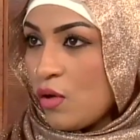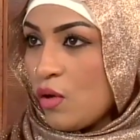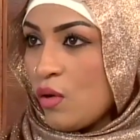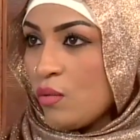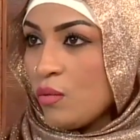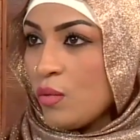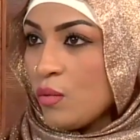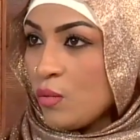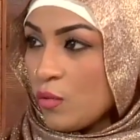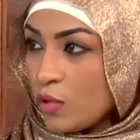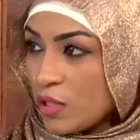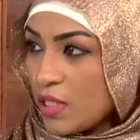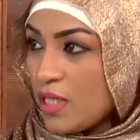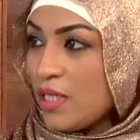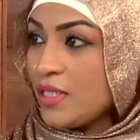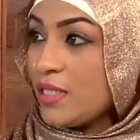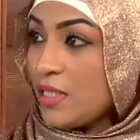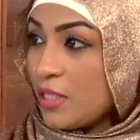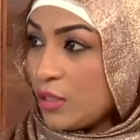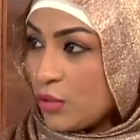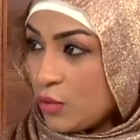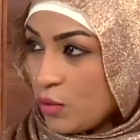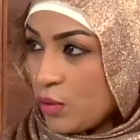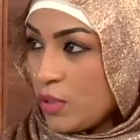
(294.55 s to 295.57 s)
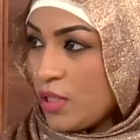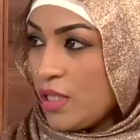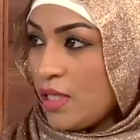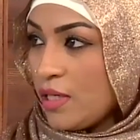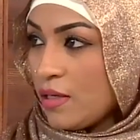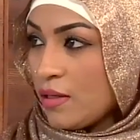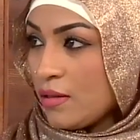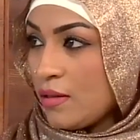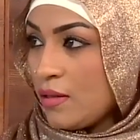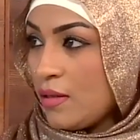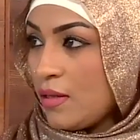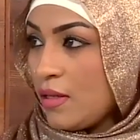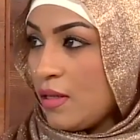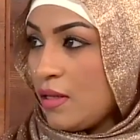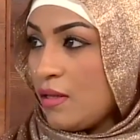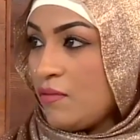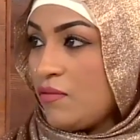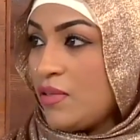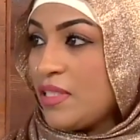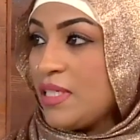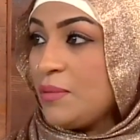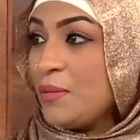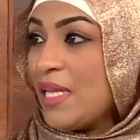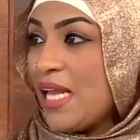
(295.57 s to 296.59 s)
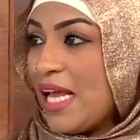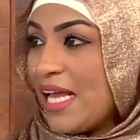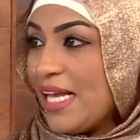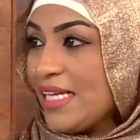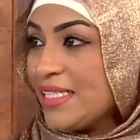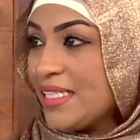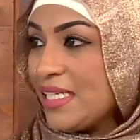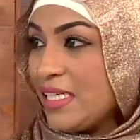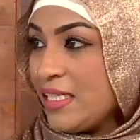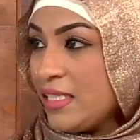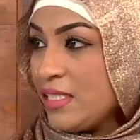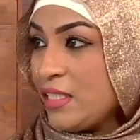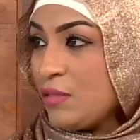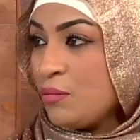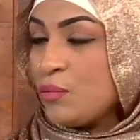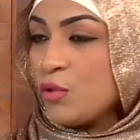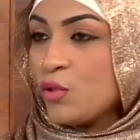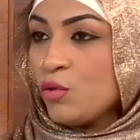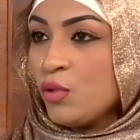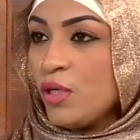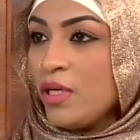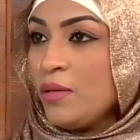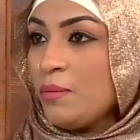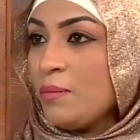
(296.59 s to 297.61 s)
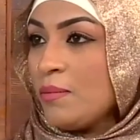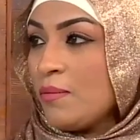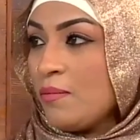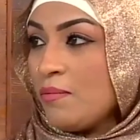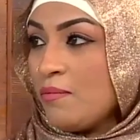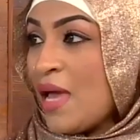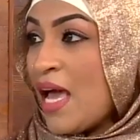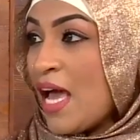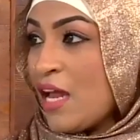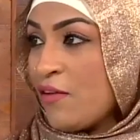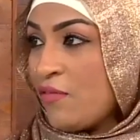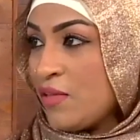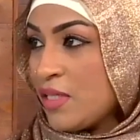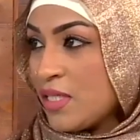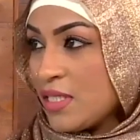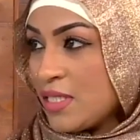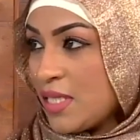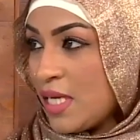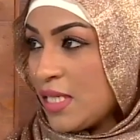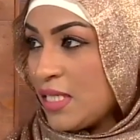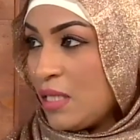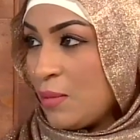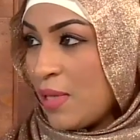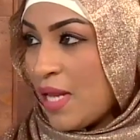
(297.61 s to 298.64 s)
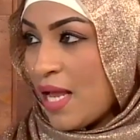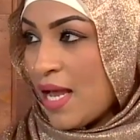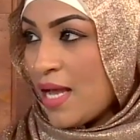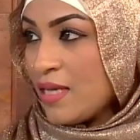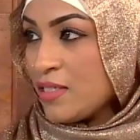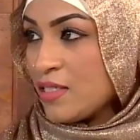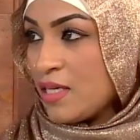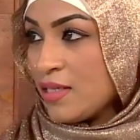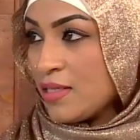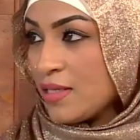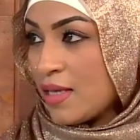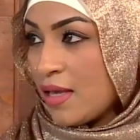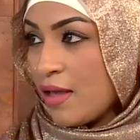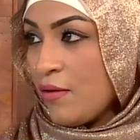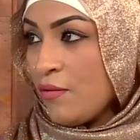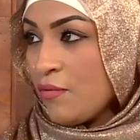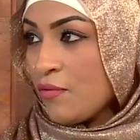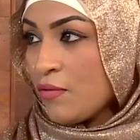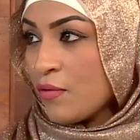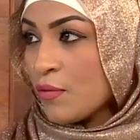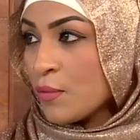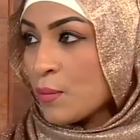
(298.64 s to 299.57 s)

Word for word: ومن مختلطه للدهنيه فدي من الحاجات اللي انت بتكوني ما عارفه تستخدمي الحاجات كيف